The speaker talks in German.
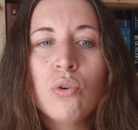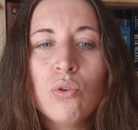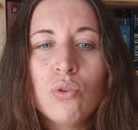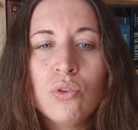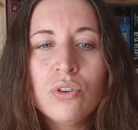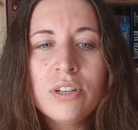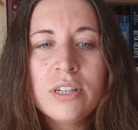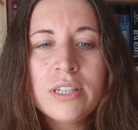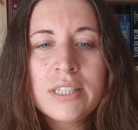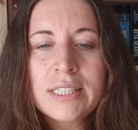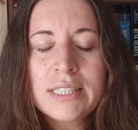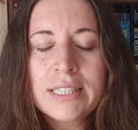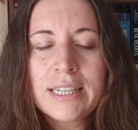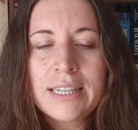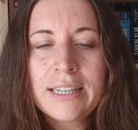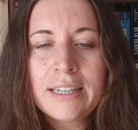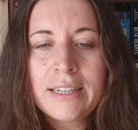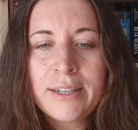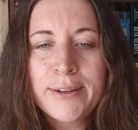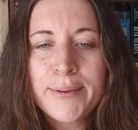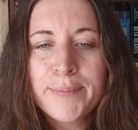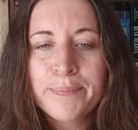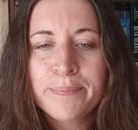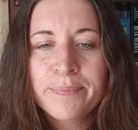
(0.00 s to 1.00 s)
Und
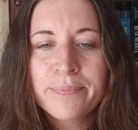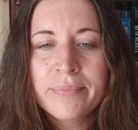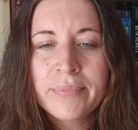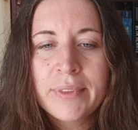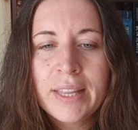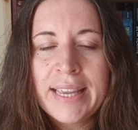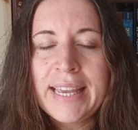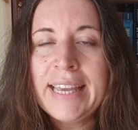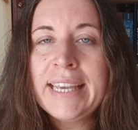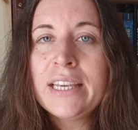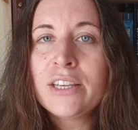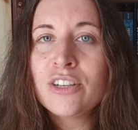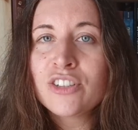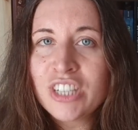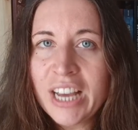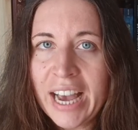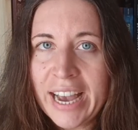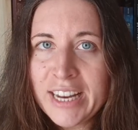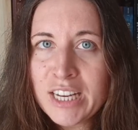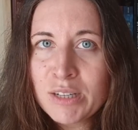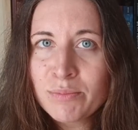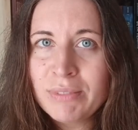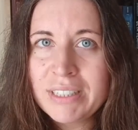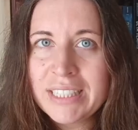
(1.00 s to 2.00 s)
ähm, ich
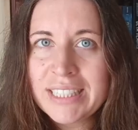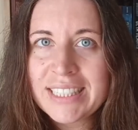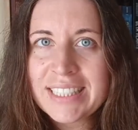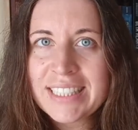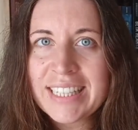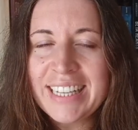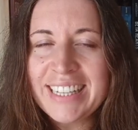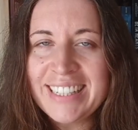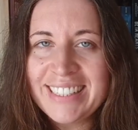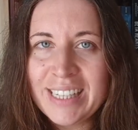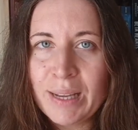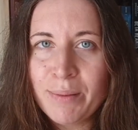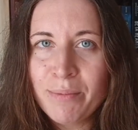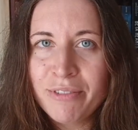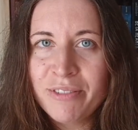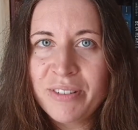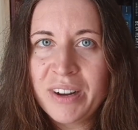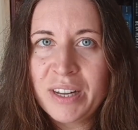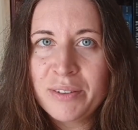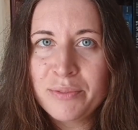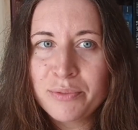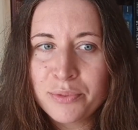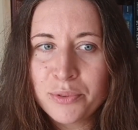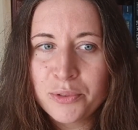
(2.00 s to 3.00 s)
entscheide mich in dem
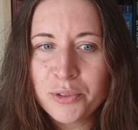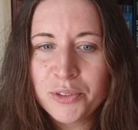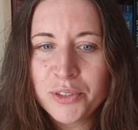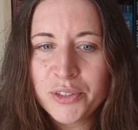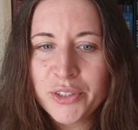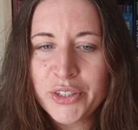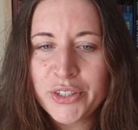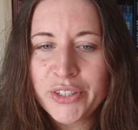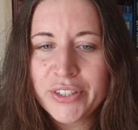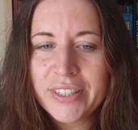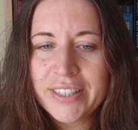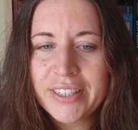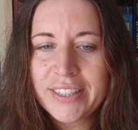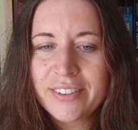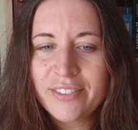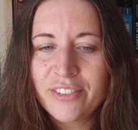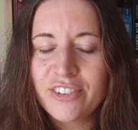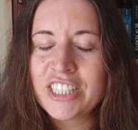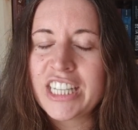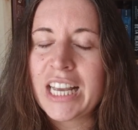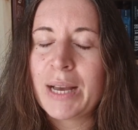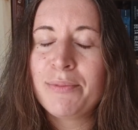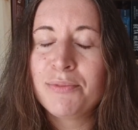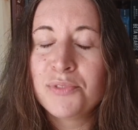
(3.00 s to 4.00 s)
Fall für,
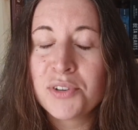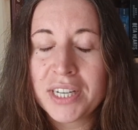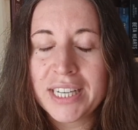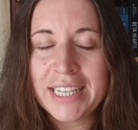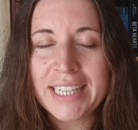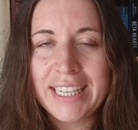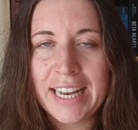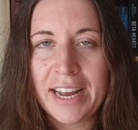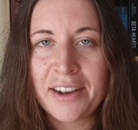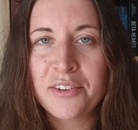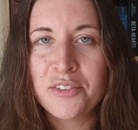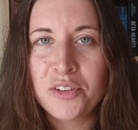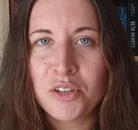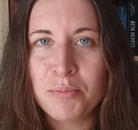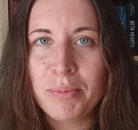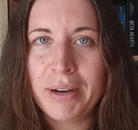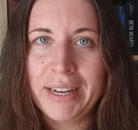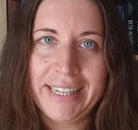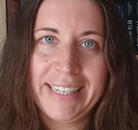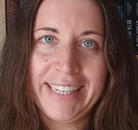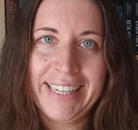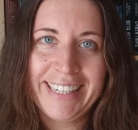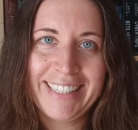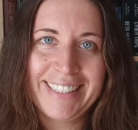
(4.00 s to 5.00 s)
und ich habe wirklich lange
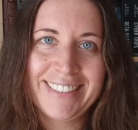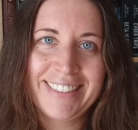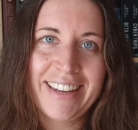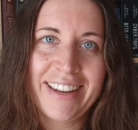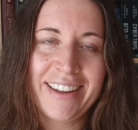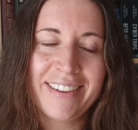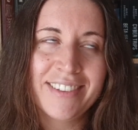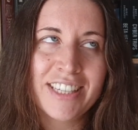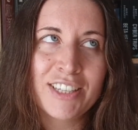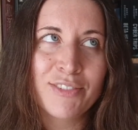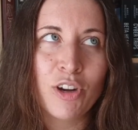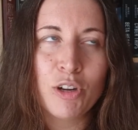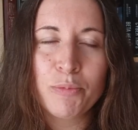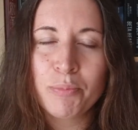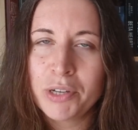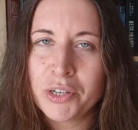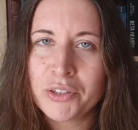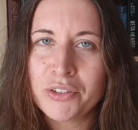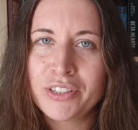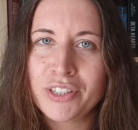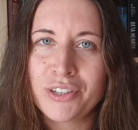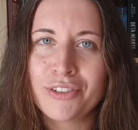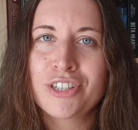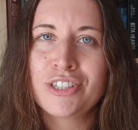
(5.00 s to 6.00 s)
überlegt, ja. Ich wollte mir
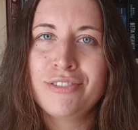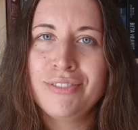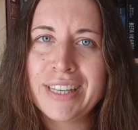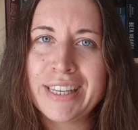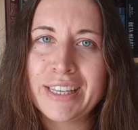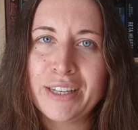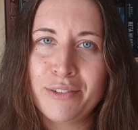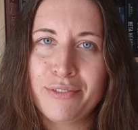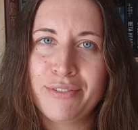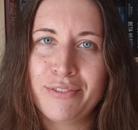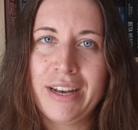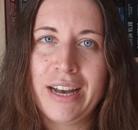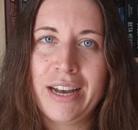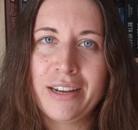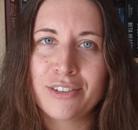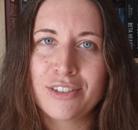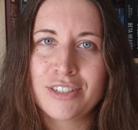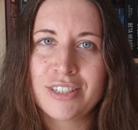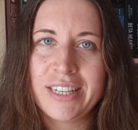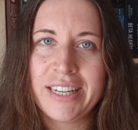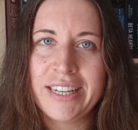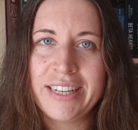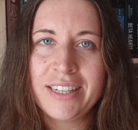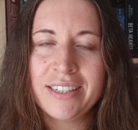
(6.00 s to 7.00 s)
natürlich auch schwierige Fragen
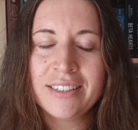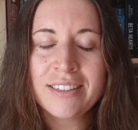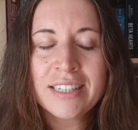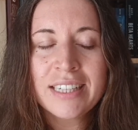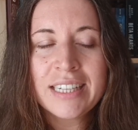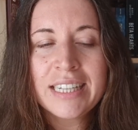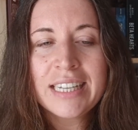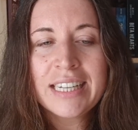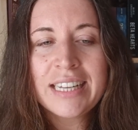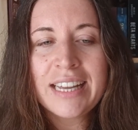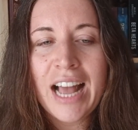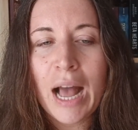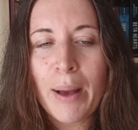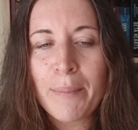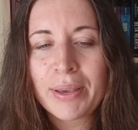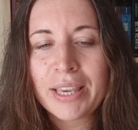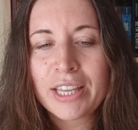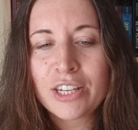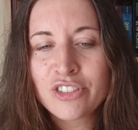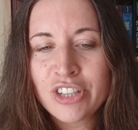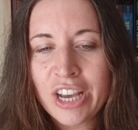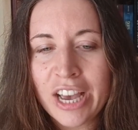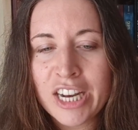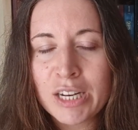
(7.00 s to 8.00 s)
stellen, aber
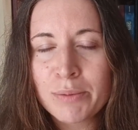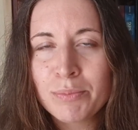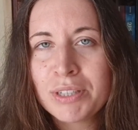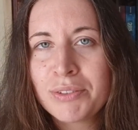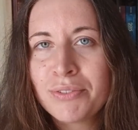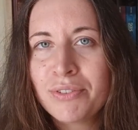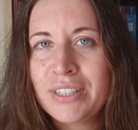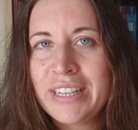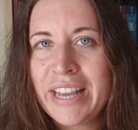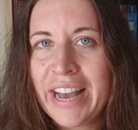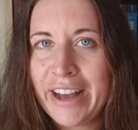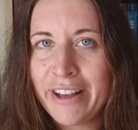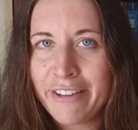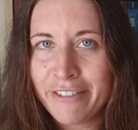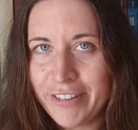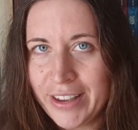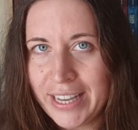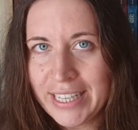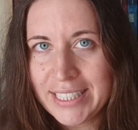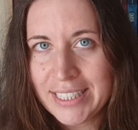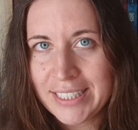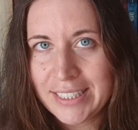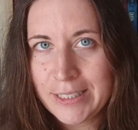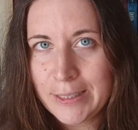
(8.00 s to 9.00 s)
ich entscheide mich für die High
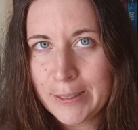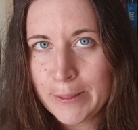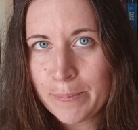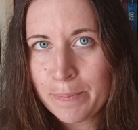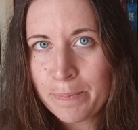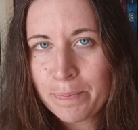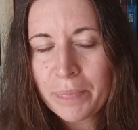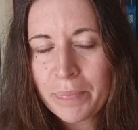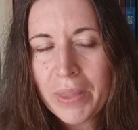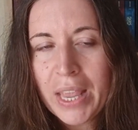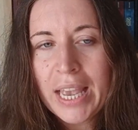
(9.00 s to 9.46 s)
Fantasy.